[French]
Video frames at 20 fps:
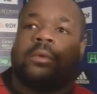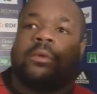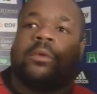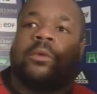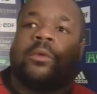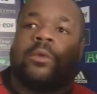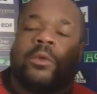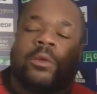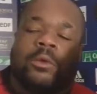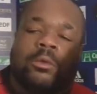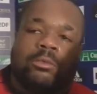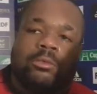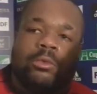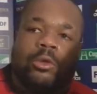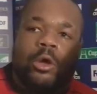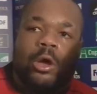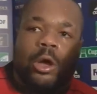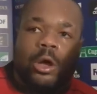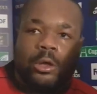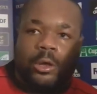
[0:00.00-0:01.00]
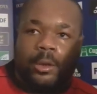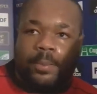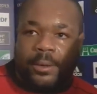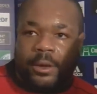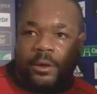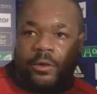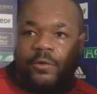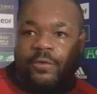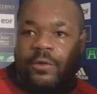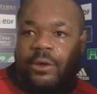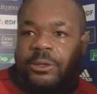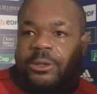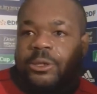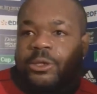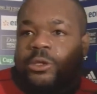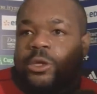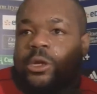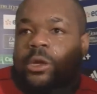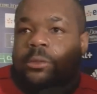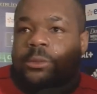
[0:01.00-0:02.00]
et, visiblement vous, avez un petit peu
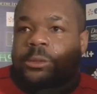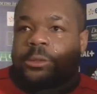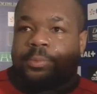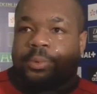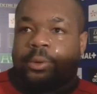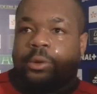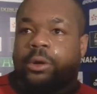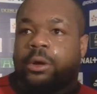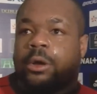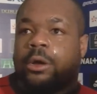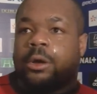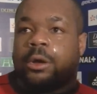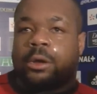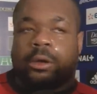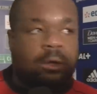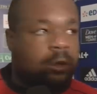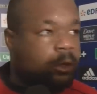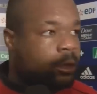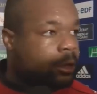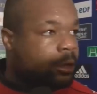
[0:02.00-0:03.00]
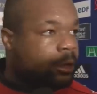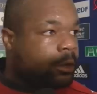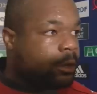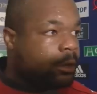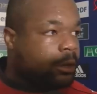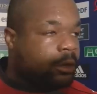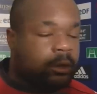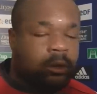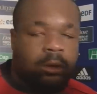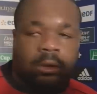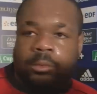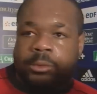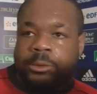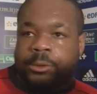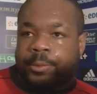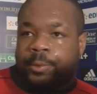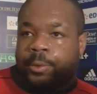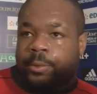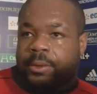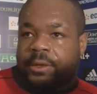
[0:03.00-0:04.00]
étalé. un petit peu, un
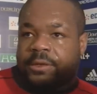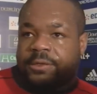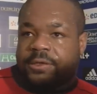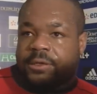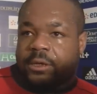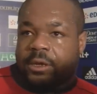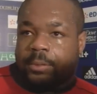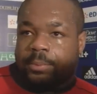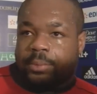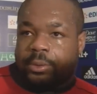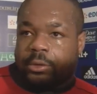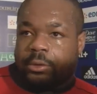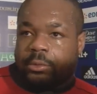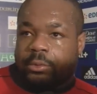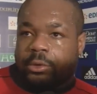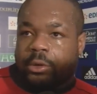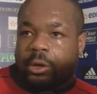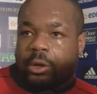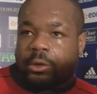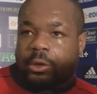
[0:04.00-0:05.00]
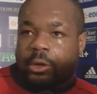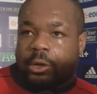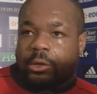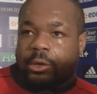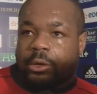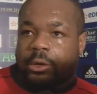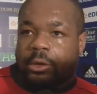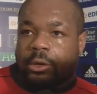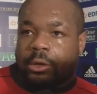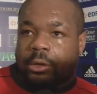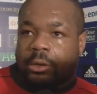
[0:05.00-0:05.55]
petit peu blessé un peu dans mon orgueil